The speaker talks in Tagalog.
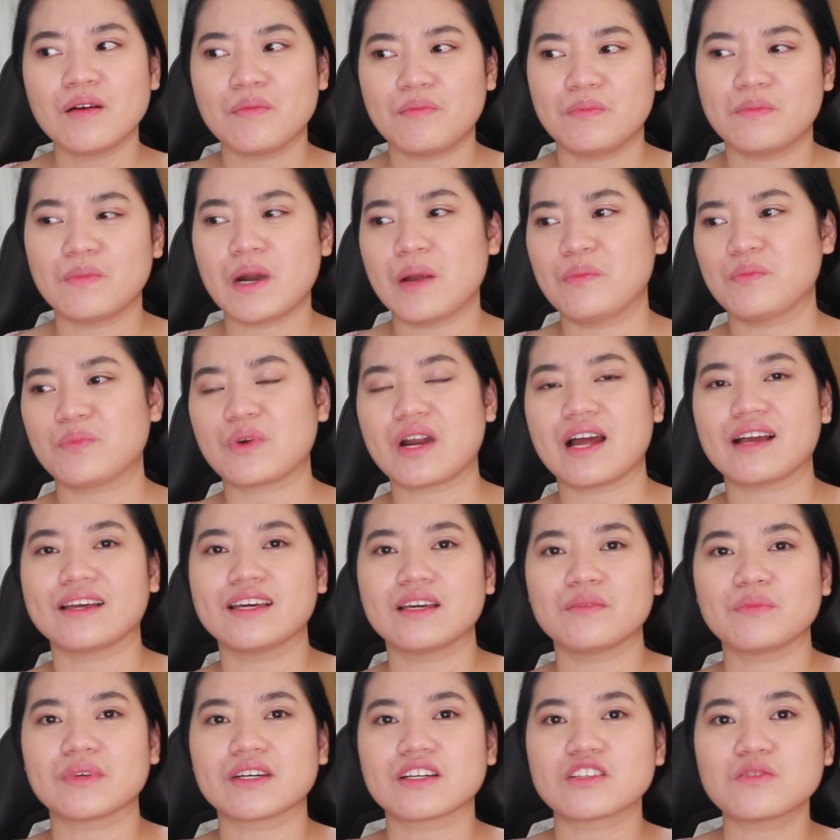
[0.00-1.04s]
I'm
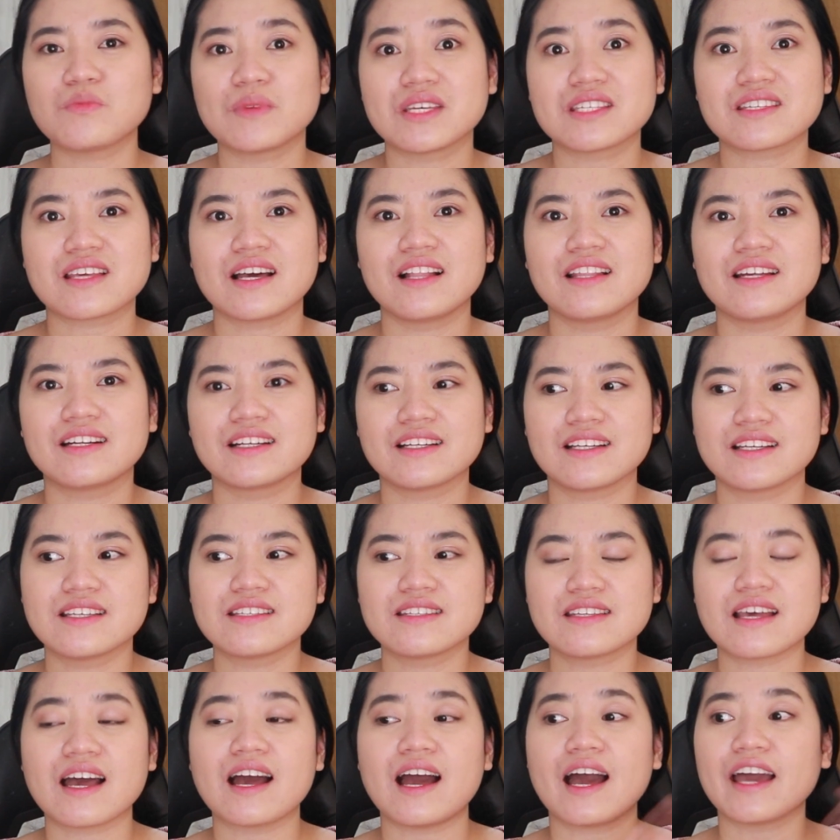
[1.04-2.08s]
bragging because my salary
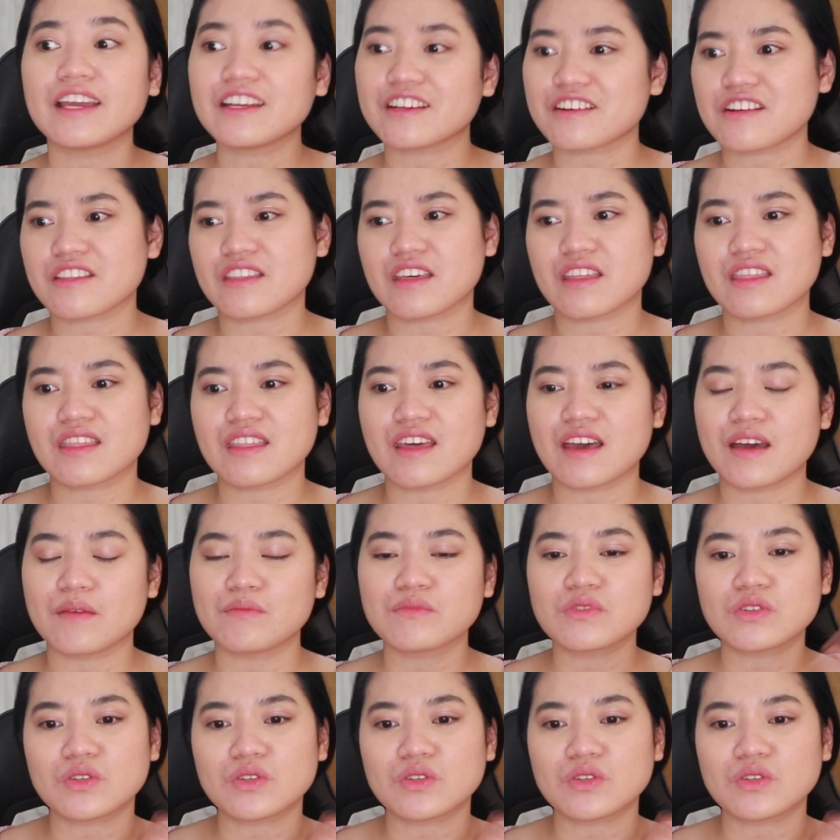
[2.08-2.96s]
is higher than them.